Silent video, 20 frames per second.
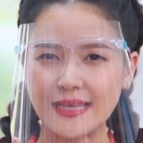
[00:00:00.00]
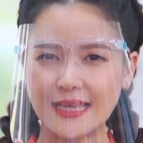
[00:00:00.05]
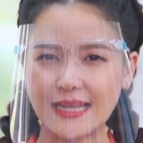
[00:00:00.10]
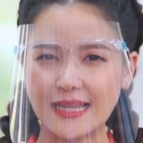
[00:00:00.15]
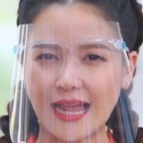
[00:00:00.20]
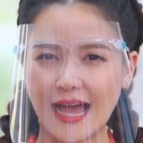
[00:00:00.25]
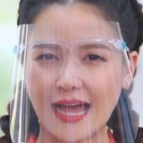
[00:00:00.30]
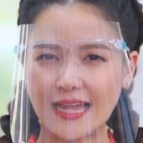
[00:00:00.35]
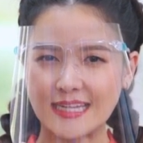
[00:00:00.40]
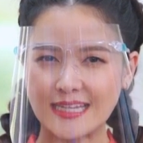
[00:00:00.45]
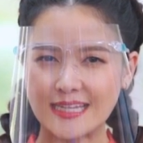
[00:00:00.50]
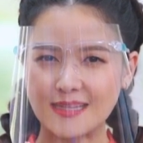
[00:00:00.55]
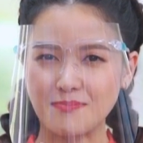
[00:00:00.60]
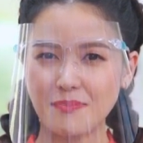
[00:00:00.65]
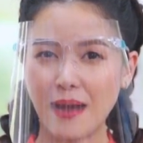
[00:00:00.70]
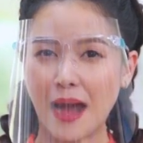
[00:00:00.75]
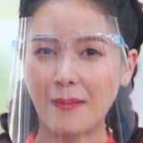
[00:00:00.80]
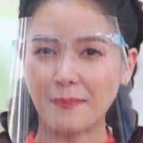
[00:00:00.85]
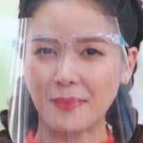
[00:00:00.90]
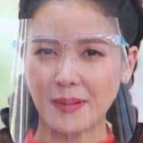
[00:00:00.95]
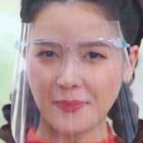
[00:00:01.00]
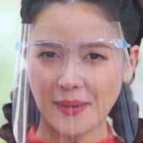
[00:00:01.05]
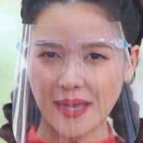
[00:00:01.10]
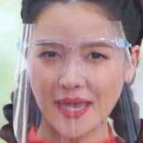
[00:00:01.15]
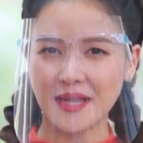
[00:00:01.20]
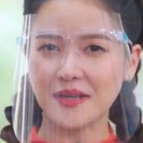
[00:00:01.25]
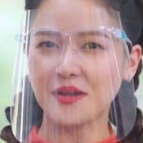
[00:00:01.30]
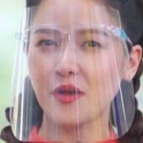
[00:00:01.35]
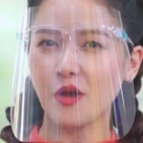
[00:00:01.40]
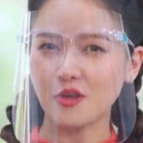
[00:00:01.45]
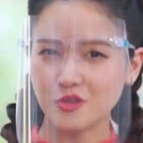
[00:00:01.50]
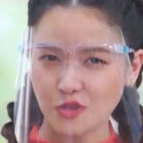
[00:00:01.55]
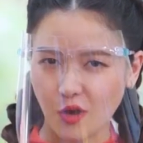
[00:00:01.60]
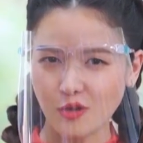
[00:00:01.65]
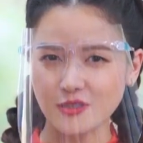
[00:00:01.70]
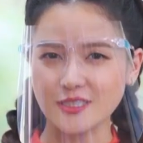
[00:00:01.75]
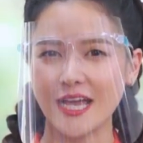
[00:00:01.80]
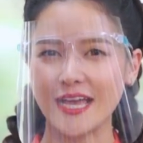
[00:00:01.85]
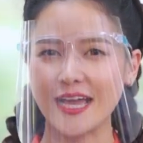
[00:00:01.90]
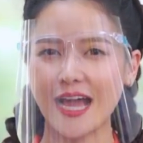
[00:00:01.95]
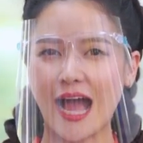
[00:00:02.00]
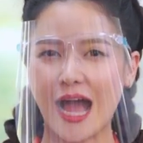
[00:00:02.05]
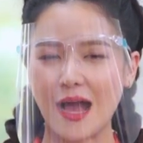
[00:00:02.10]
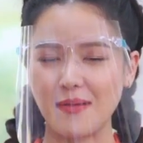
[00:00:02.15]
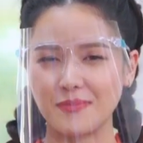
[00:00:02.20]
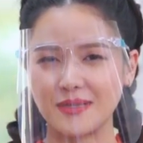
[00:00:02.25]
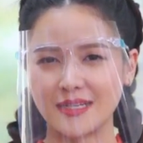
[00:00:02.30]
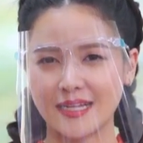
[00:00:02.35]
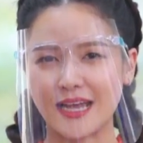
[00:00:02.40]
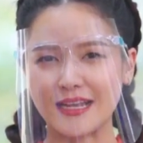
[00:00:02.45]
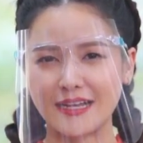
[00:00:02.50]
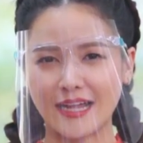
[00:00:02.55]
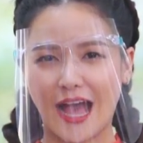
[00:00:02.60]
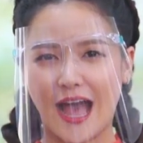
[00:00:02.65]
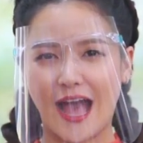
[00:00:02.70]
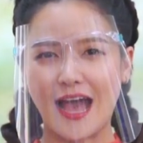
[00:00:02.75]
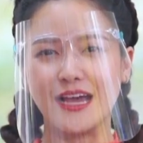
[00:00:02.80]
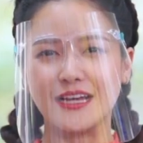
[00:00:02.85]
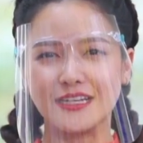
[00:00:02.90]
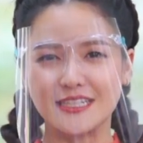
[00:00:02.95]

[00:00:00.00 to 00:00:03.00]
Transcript: กีฬานี้บางประเภทก็ต้องใช้ขาเหมือนกันค่ะ